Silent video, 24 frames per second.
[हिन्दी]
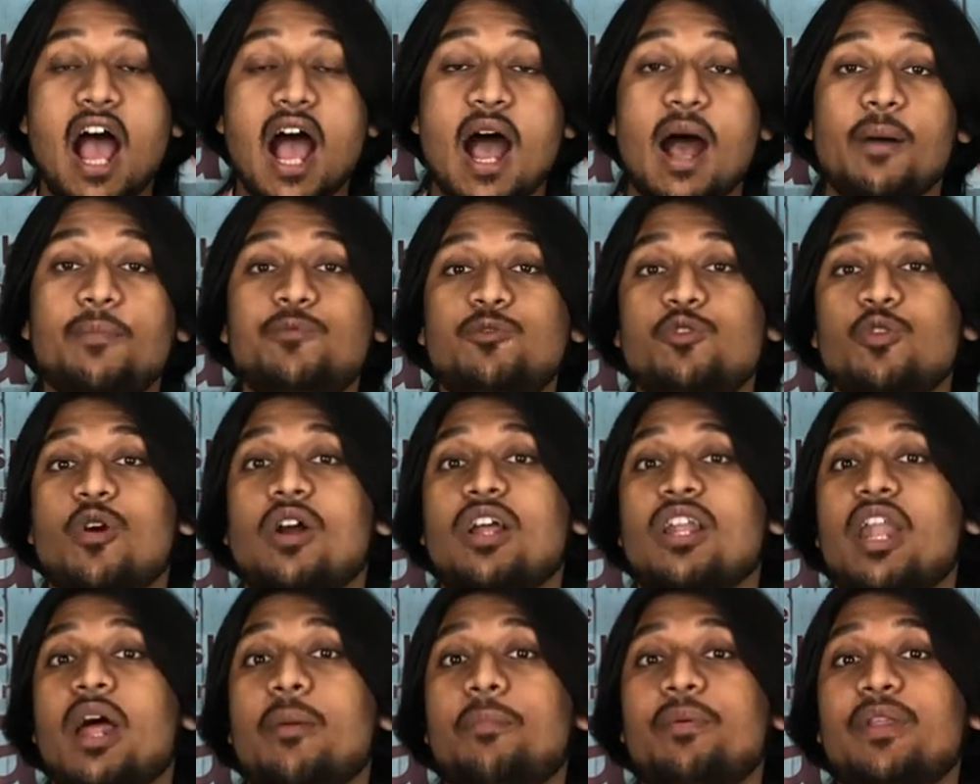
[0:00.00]
अब जो
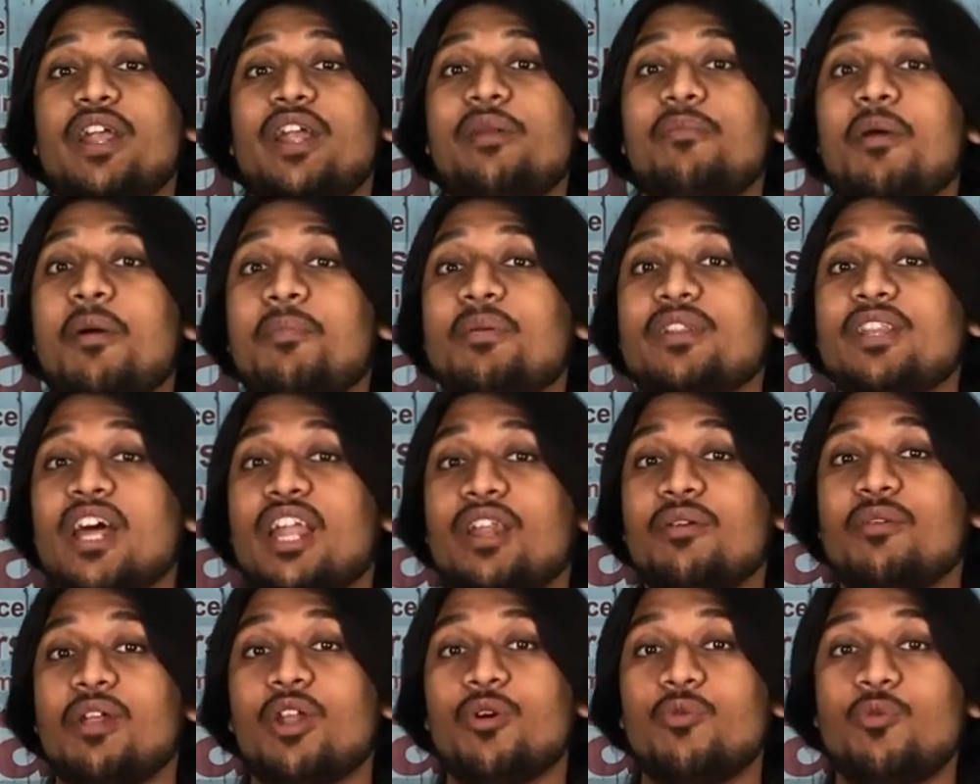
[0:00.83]
अगला अपग्रेड मैं
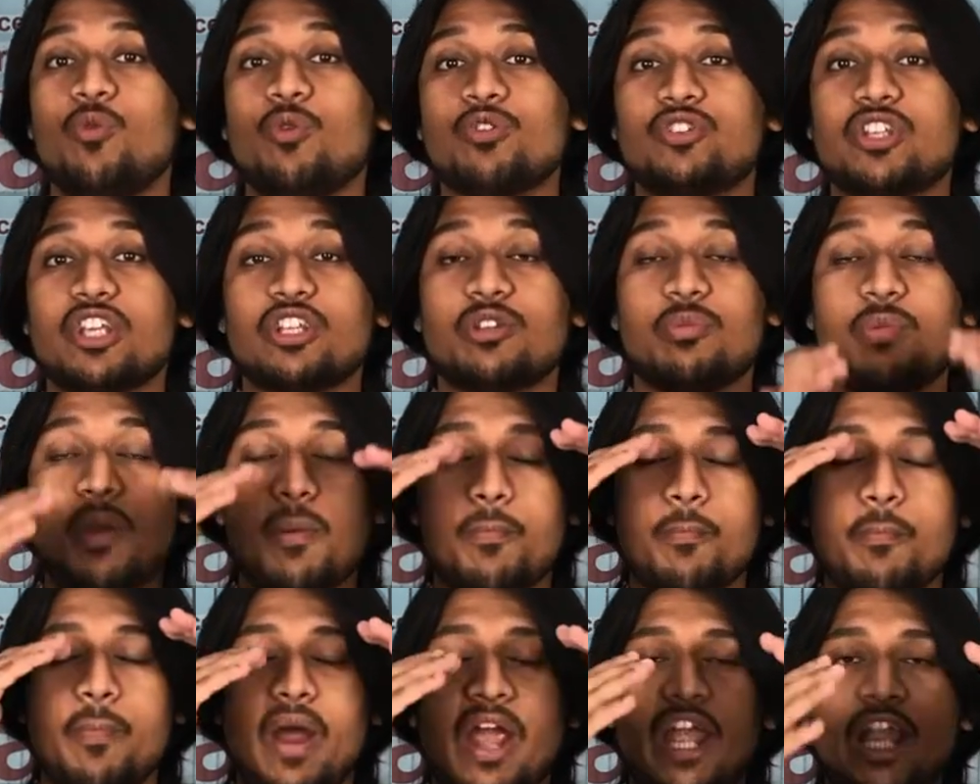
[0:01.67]
बताने वाला हूं वो सच में
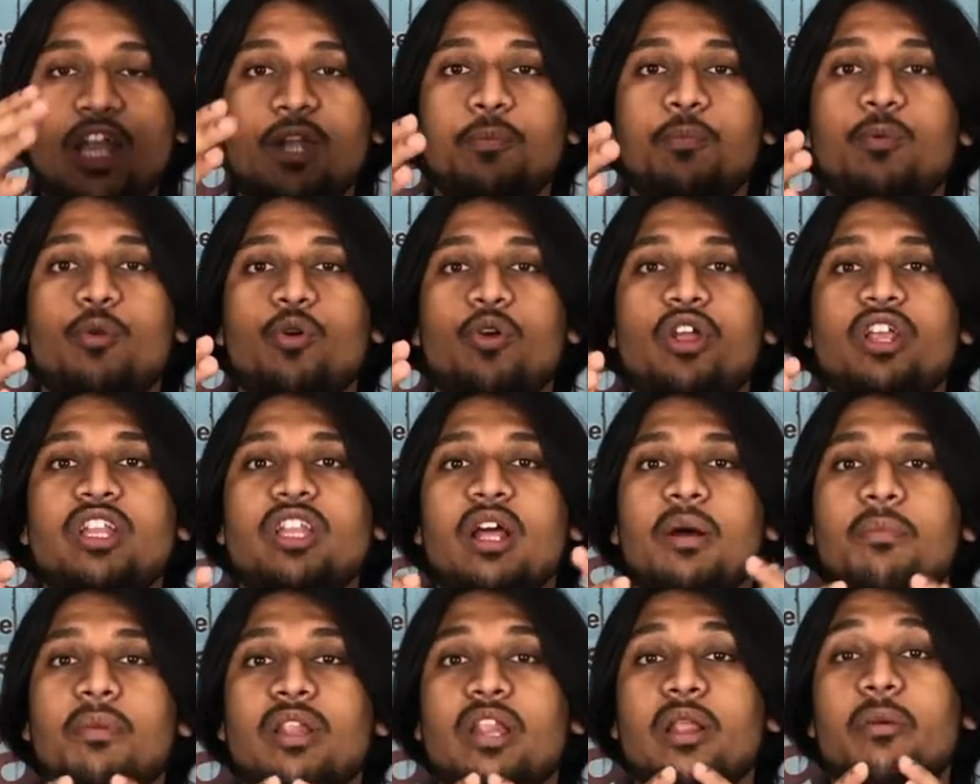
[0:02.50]
माइंड ब्लोइंग
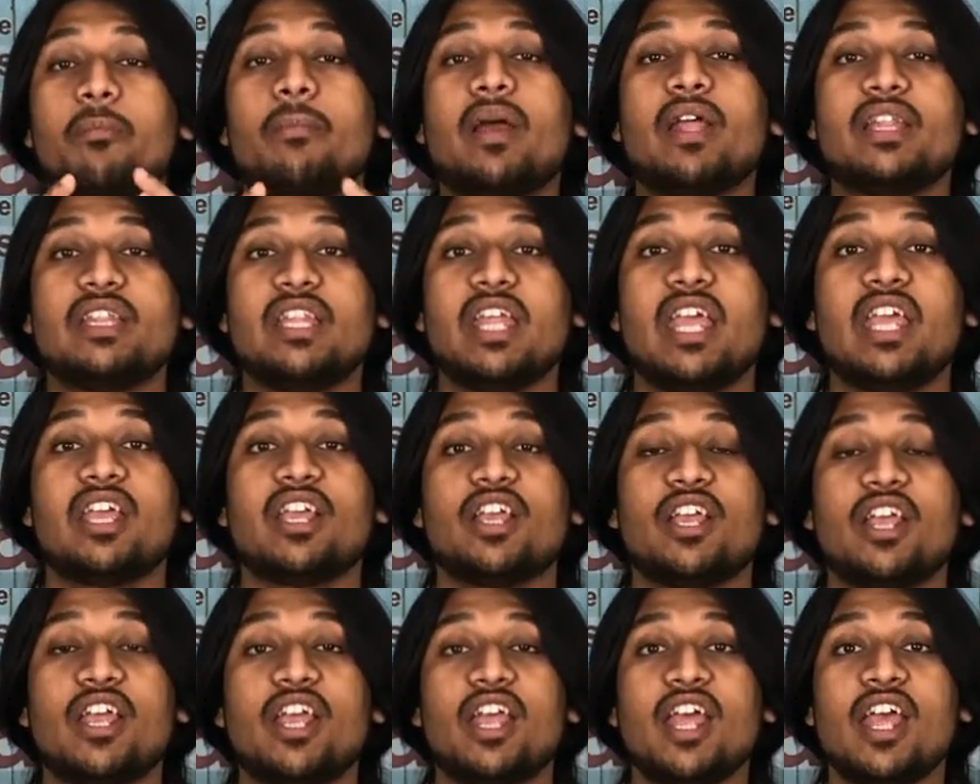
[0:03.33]
था मतलब मैं देख
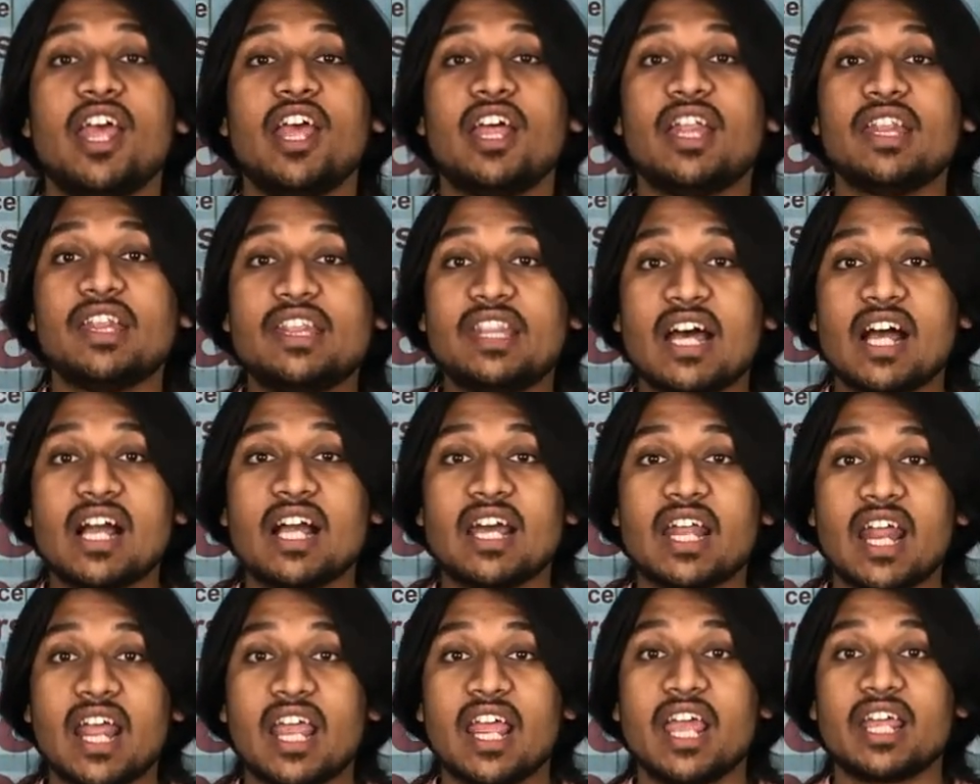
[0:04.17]
के दंग
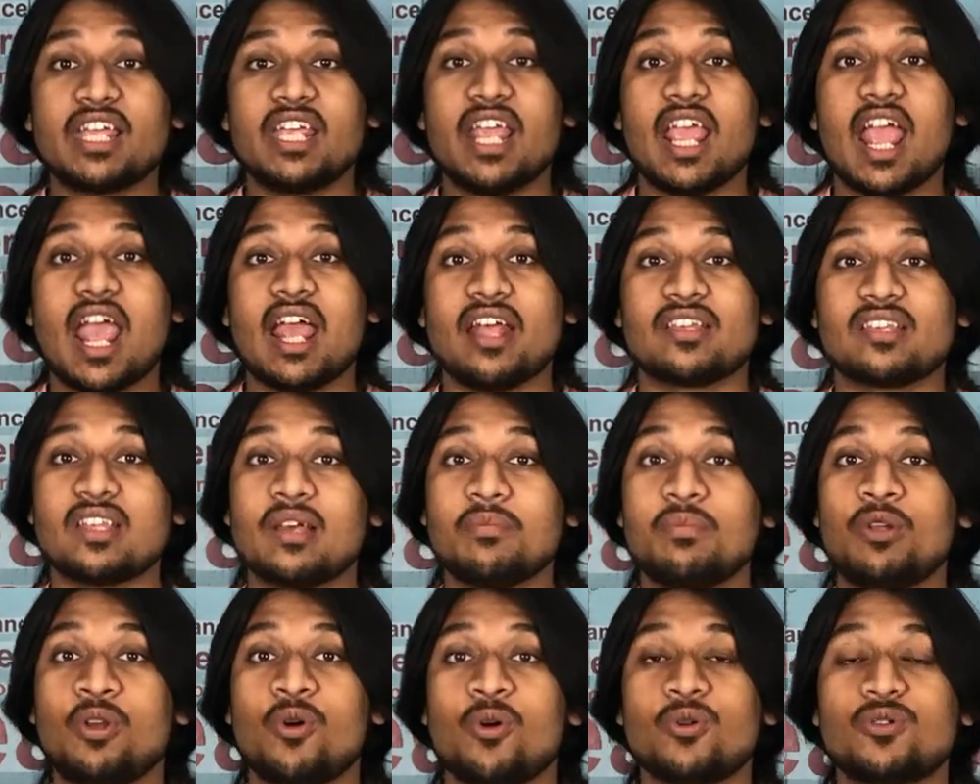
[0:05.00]
रह गया कि ऐसा
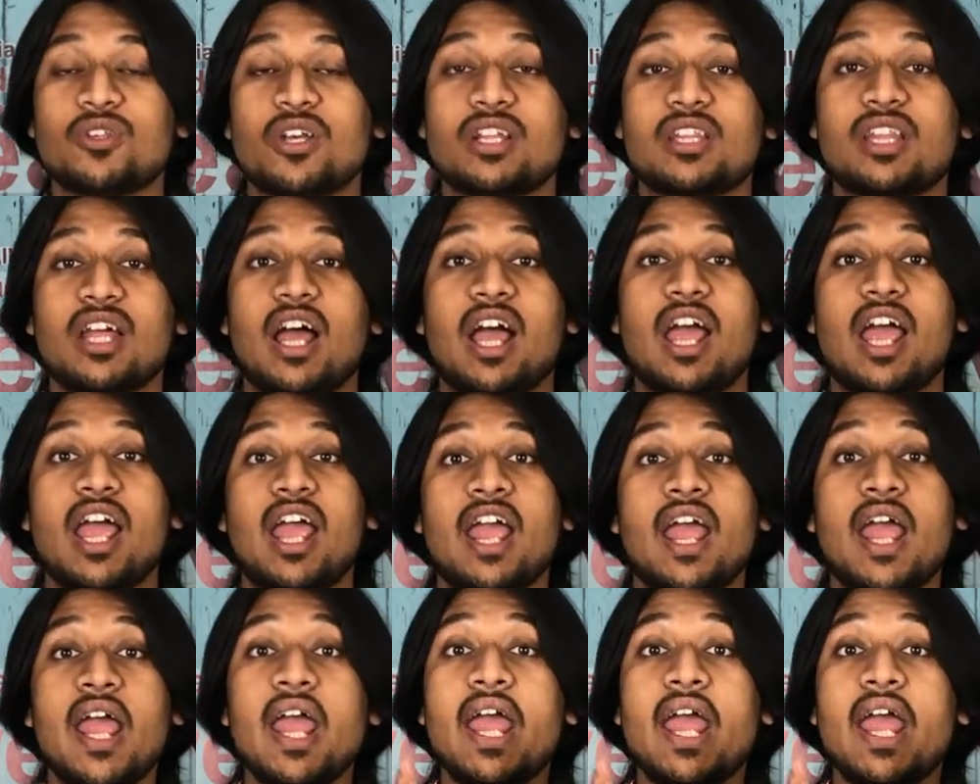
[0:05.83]
भी हो सकता है